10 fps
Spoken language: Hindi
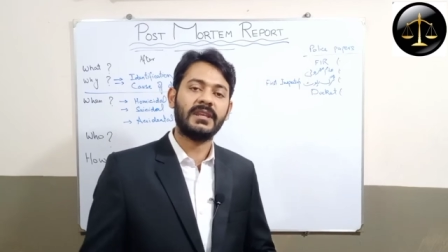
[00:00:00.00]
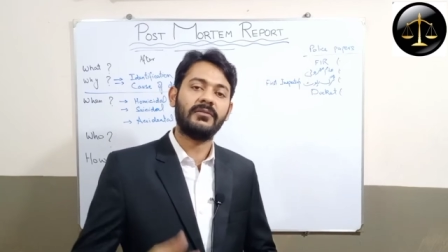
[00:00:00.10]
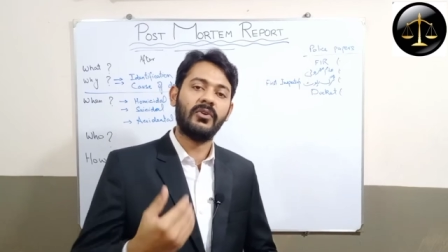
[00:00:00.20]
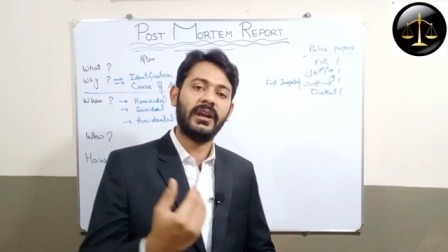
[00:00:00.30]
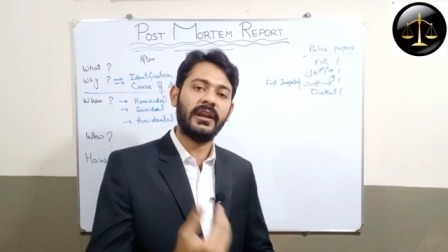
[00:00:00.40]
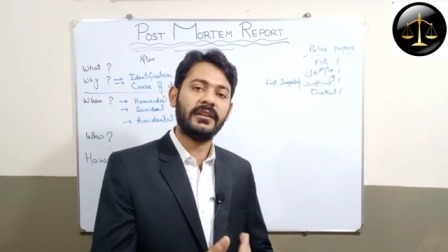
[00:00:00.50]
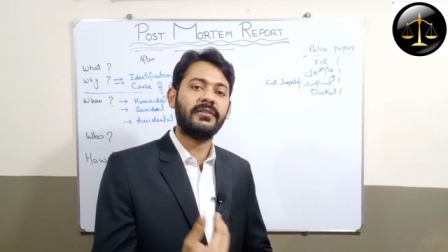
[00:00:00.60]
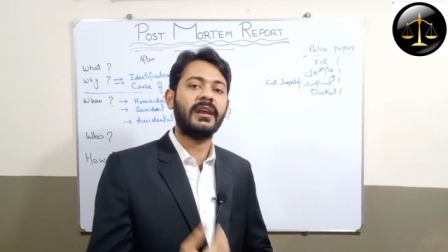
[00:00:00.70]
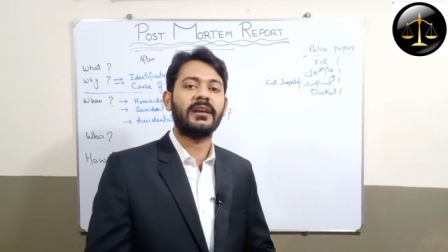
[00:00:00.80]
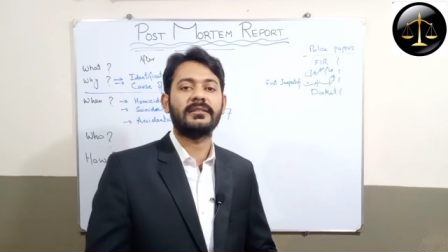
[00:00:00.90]
या वो
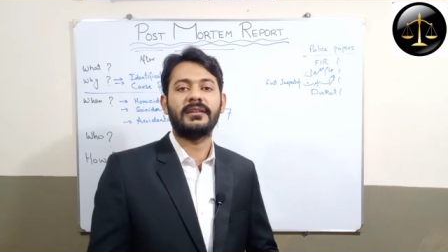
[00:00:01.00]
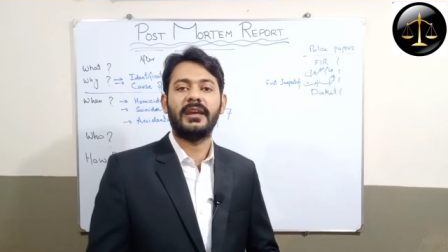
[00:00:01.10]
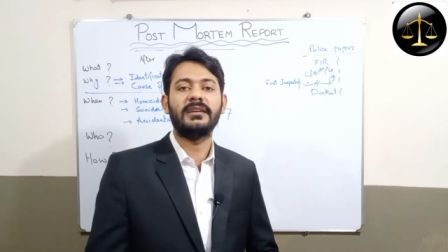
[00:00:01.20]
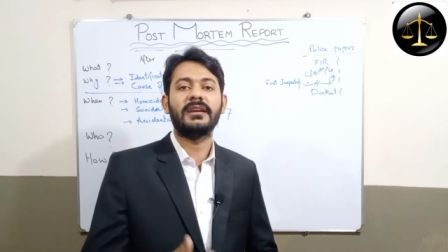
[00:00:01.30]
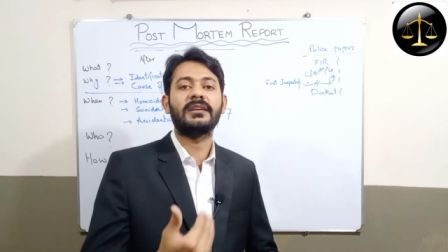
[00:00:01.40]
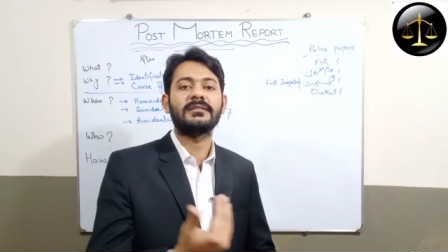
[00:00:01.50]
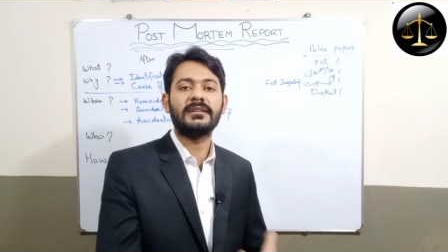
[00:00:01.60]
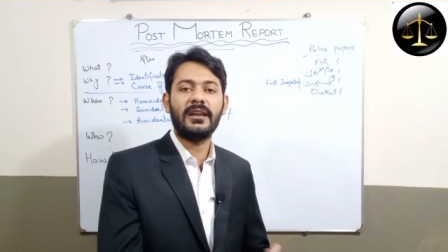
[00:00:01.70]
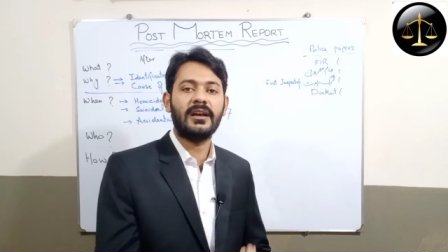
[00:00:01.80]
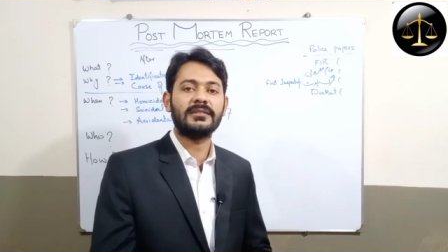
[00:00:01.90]
आइडेंटिफाई करते हैं ये
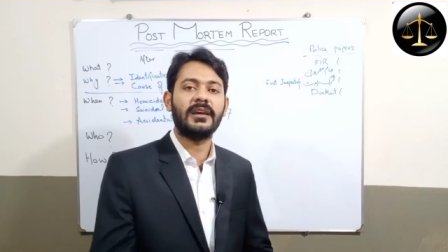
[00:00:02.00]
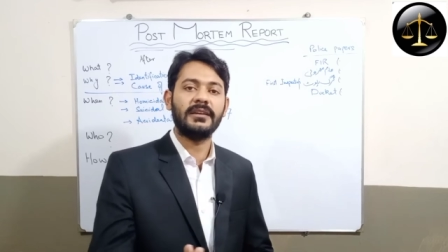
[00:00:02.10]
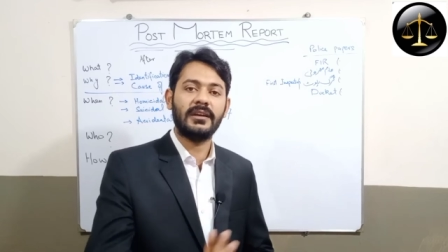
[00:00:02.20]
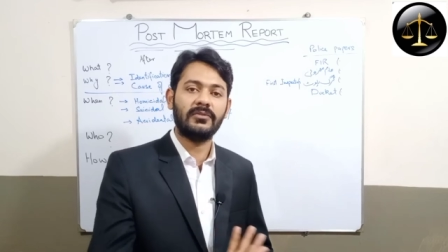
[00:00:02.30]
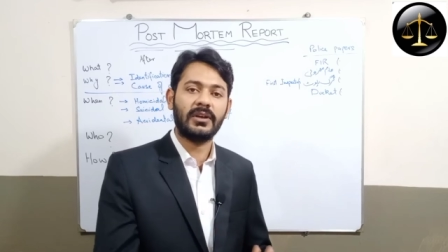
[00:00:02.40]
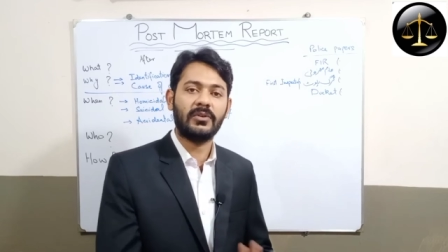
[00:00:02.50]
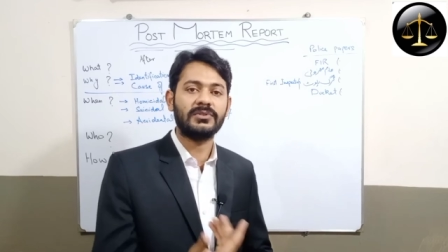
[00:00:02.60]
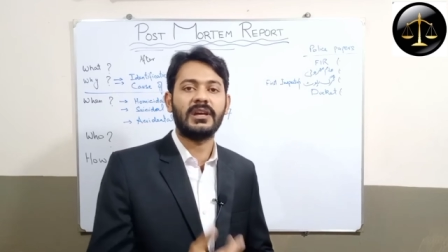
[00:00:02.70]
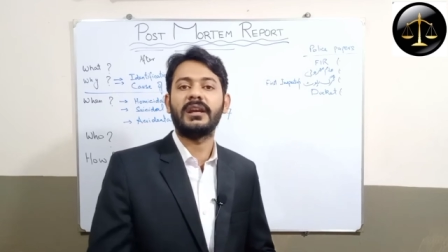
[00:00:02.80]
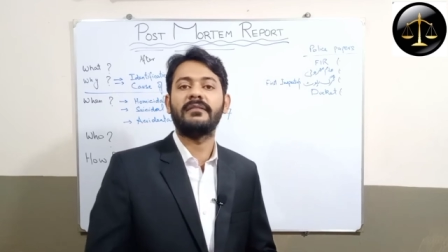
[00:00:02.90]
किसकी लाश है या उनका
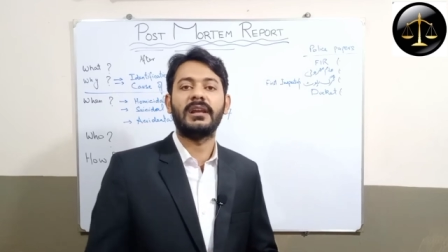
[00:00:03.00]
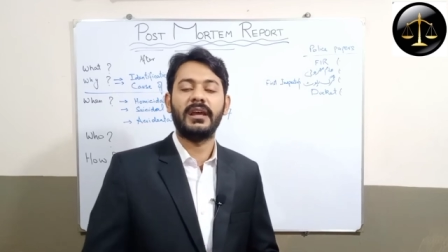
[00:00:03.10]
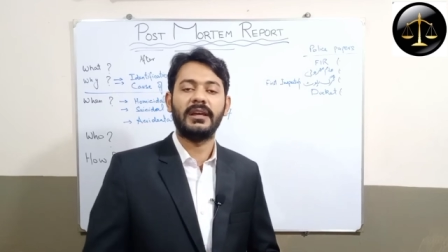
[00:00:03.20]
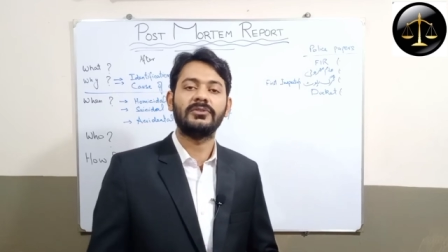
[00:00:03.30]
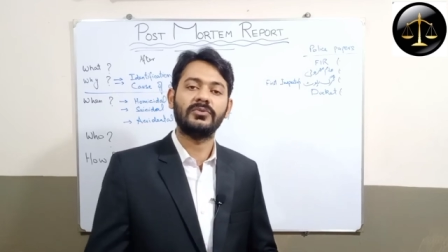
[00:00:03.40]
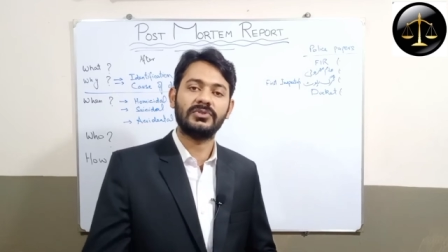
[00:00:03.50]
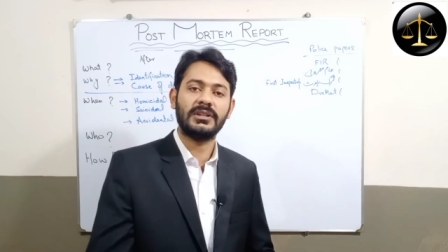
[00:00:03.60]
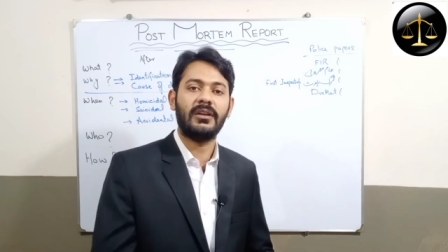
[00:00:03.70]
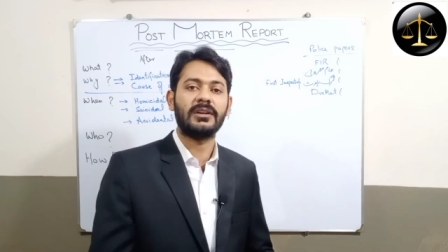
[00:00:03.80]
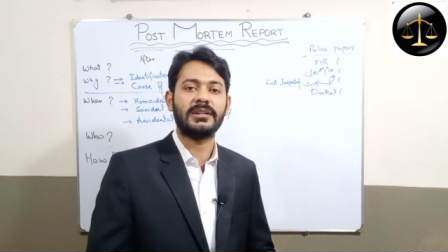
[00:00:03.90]
कोई जानने वाला है तो
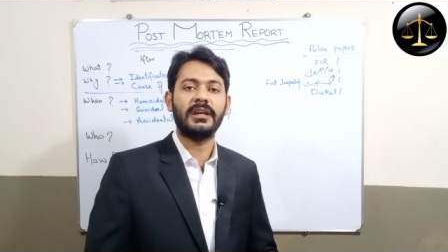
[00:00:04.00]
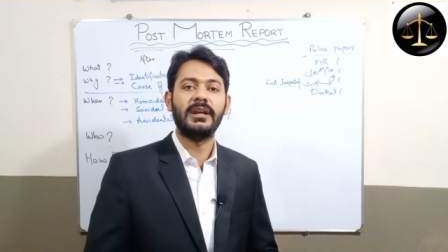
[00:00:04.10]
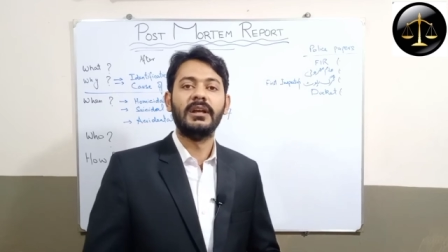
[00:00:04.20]
उसकी लाश है